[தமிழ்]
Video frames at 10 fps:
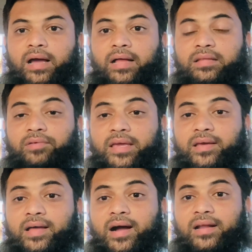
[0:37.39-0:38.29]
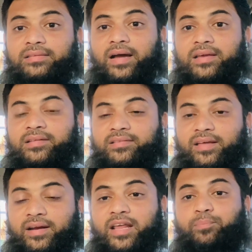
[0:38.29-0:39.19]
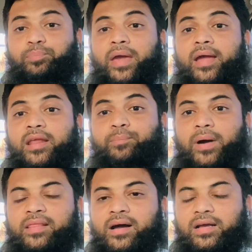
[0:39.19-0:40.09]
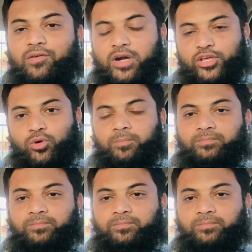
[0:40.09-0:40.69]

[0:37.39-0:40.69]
அந்த வயதான தாய் தந்தையர்களை பேணி பாதுகாக்கவில்லையோ